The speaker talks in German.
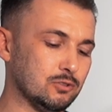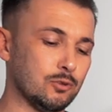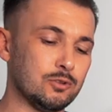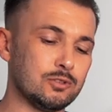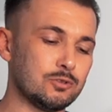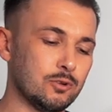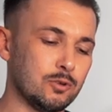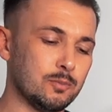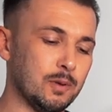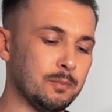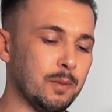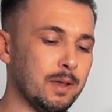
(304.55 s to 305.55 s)
Ton in Ton
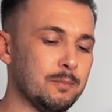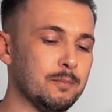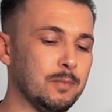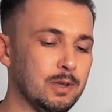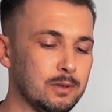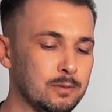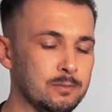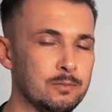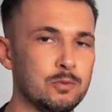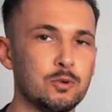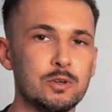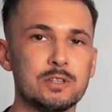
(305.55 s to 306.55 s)
mit meinem ähm,
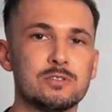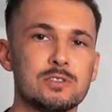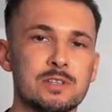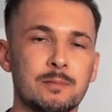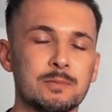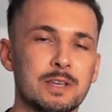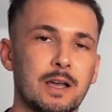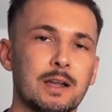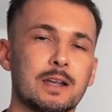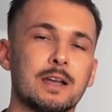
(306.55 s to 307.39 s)
Hoodie zusammen tragen